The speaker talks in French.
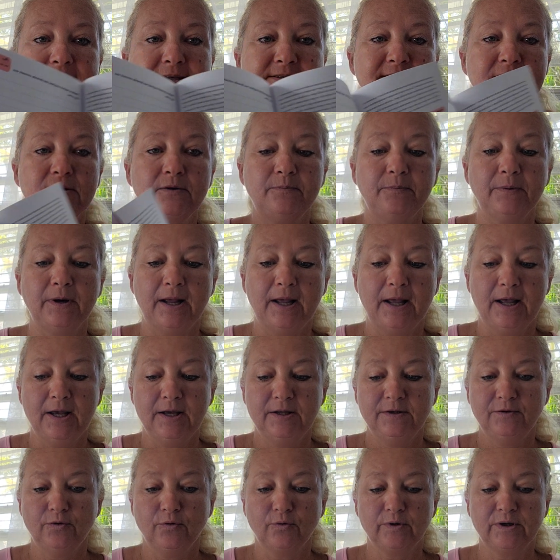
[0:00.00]
exemple.
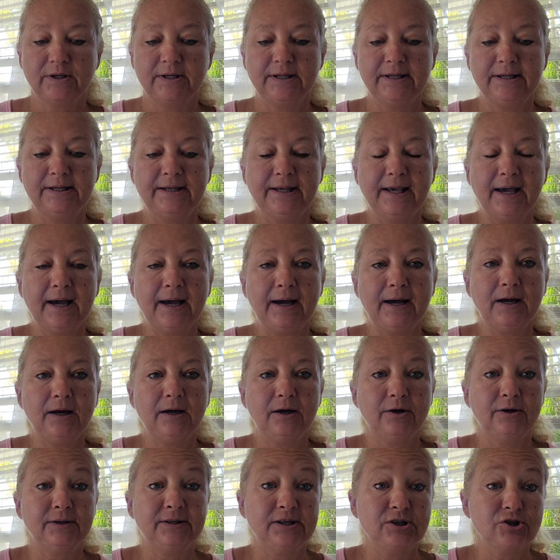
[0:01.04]
Donc, il y
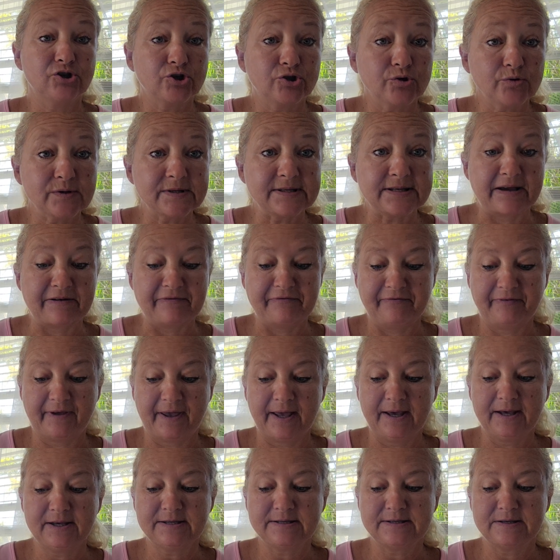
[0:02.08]
a euh, des choses à
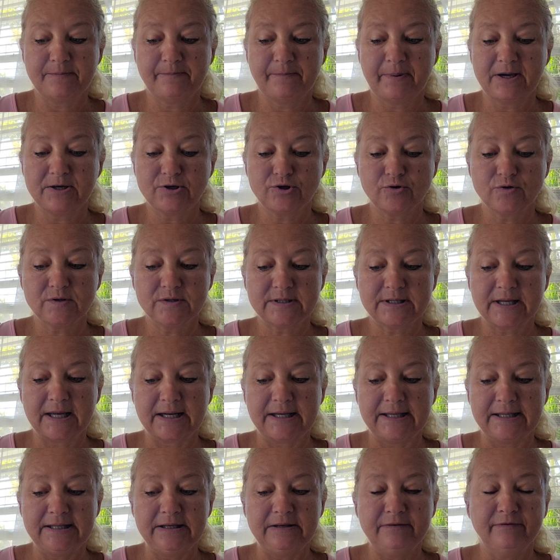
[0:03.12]
faire. C'est pas juste un
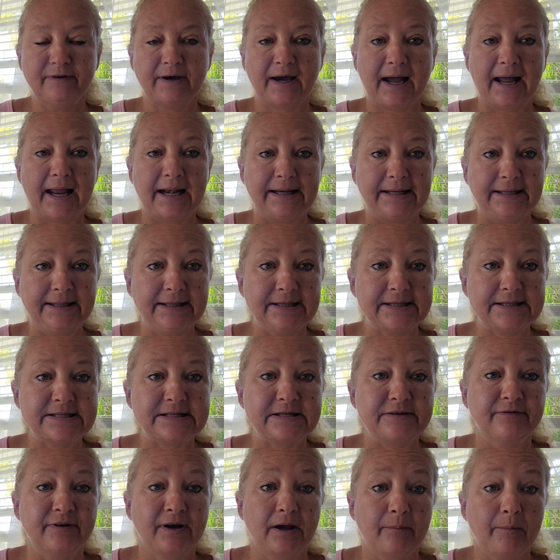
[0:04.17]
livre à lire,
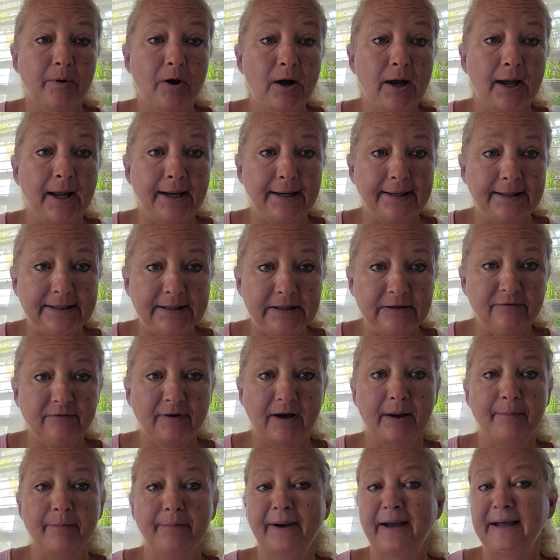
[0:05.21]
c'est vraiment un
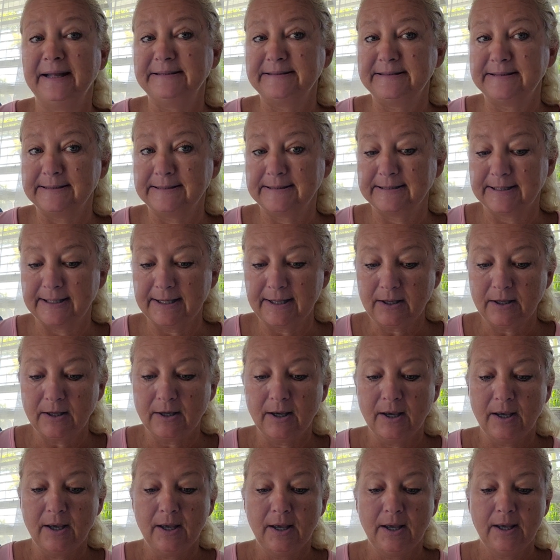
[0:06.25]
livre à pratiquer.
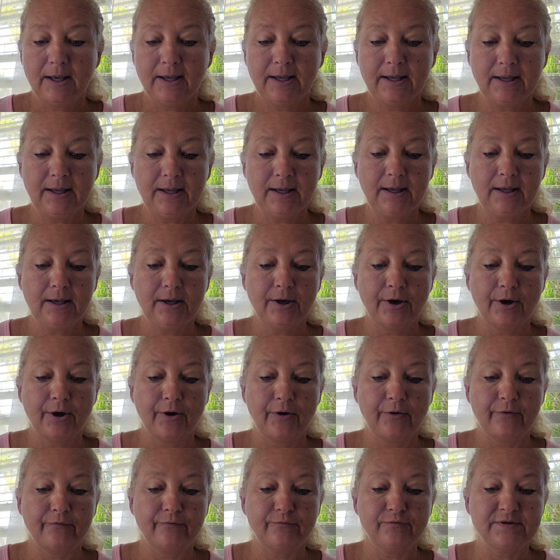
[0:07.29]
Et
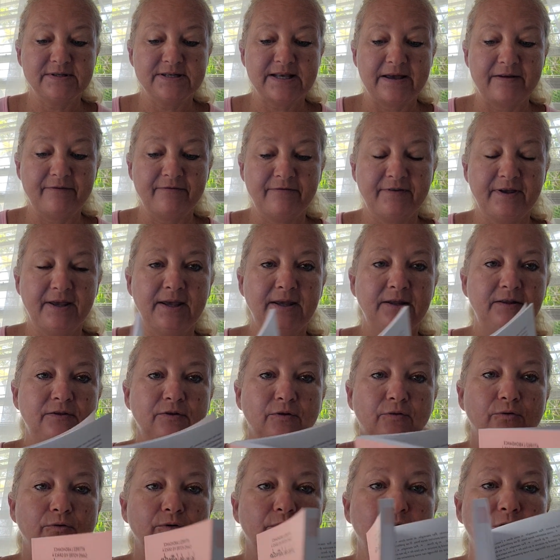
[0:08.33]
euh, vous avez
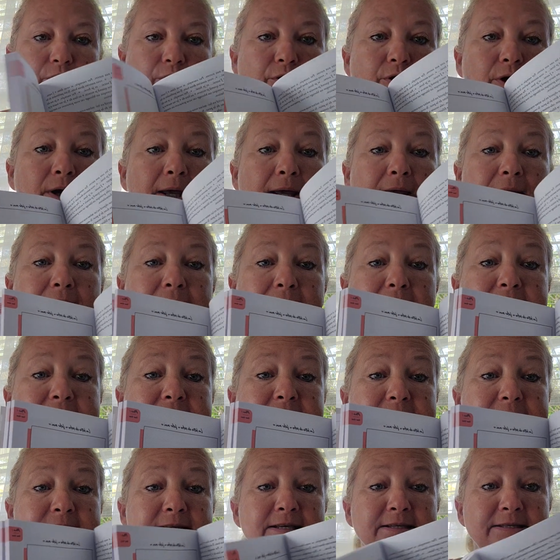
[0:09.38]
donc euh, des
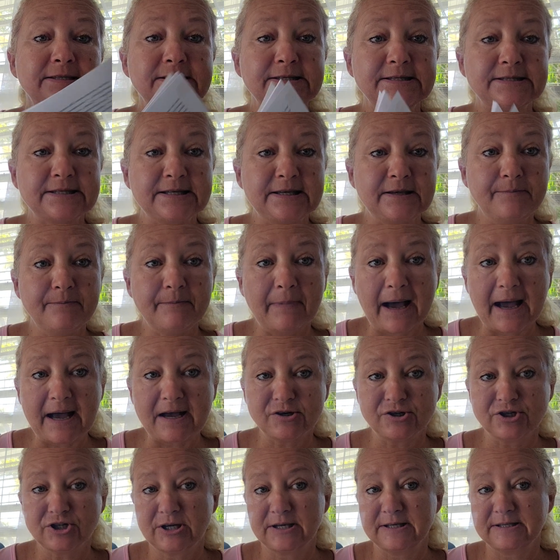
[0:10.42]
exercices qui
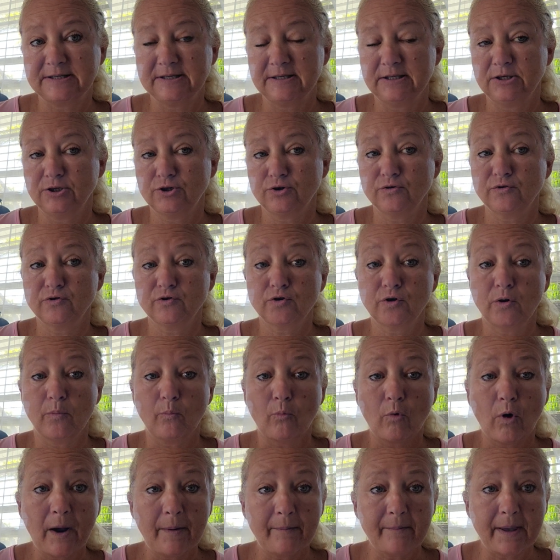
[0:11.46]
marchent. Hein. C'est des choses que
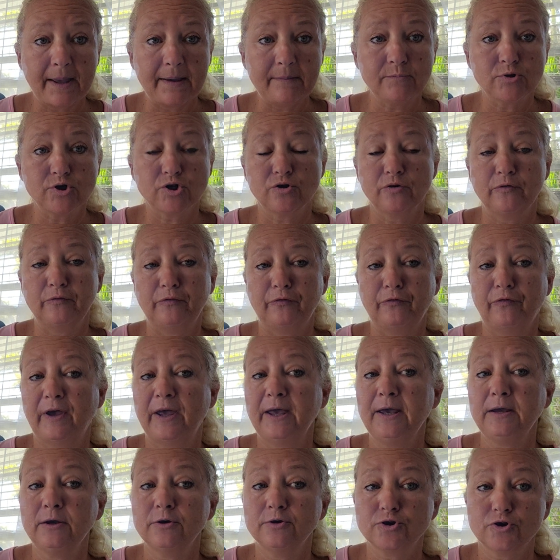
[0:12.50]
moi-même je
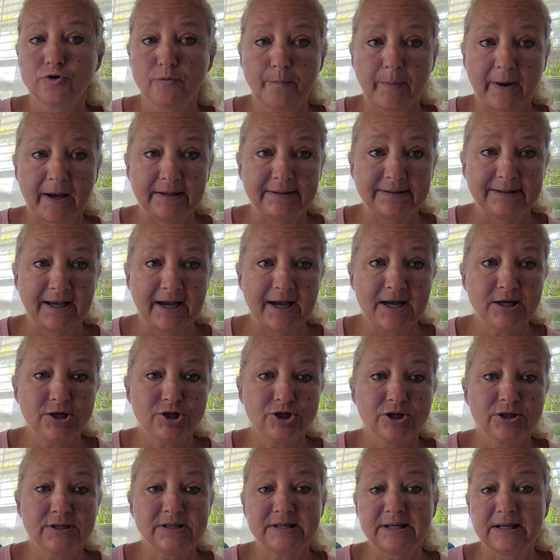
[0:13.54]
fais, que je
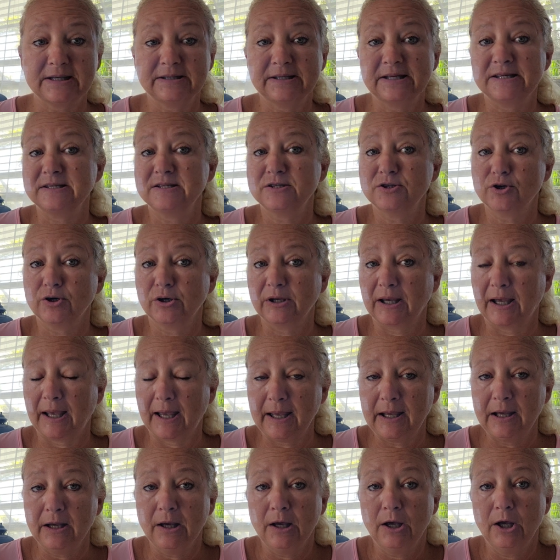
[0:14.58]
partage, certains
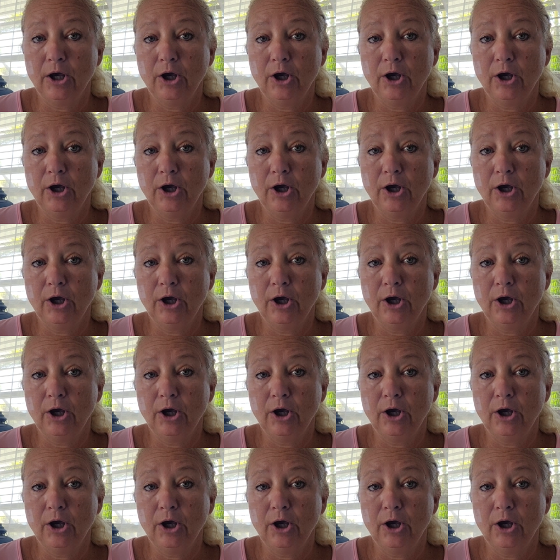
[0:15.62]
secrets